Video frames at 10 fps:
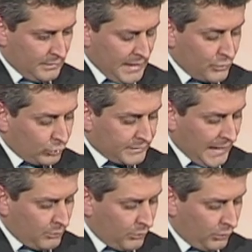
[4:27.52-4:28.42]
e
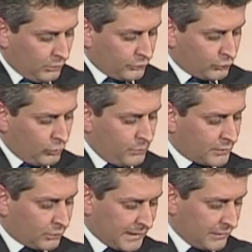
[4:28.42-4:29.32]
notiamo
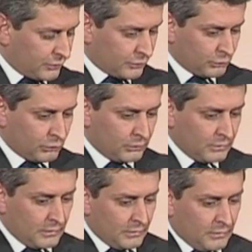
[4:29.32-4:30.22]
subito che
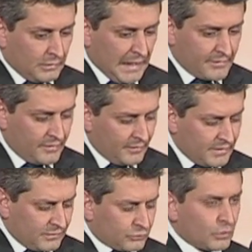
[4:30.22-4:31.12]
Gesù aveva
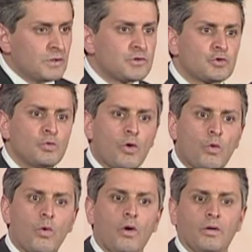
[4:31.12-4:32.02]
visto il suo
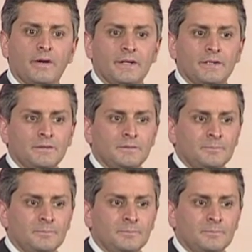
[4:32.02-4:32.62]
cuore,